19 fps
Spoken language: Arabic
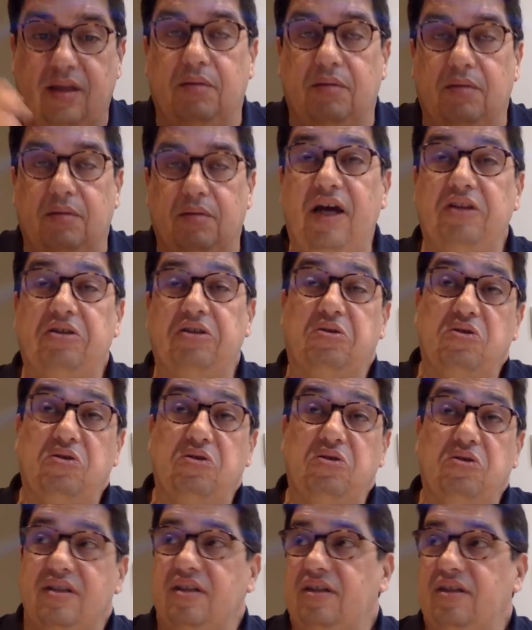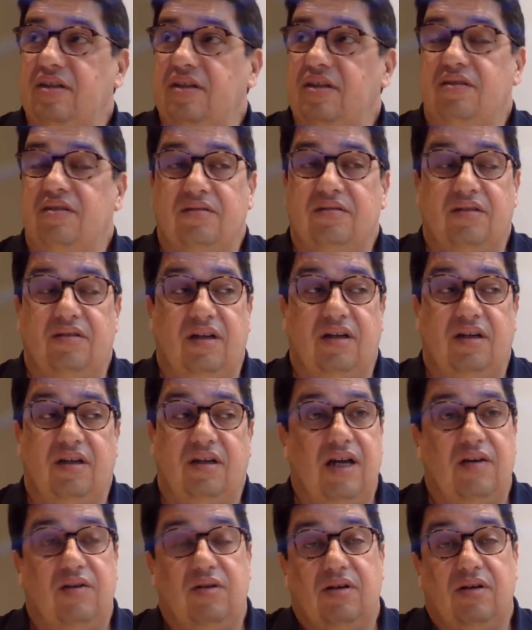من بعد قلت
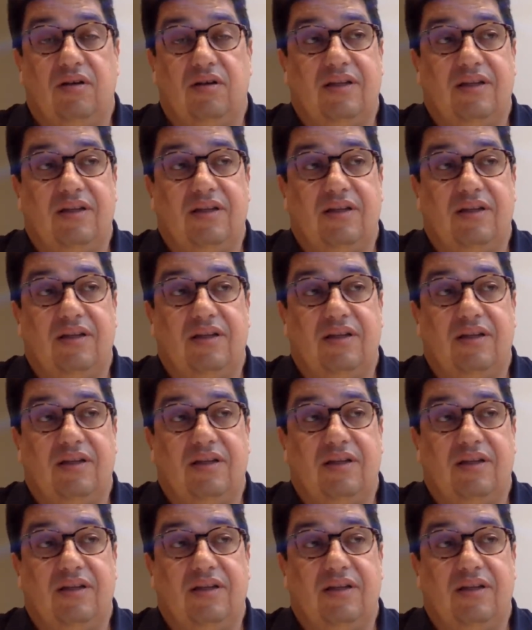الله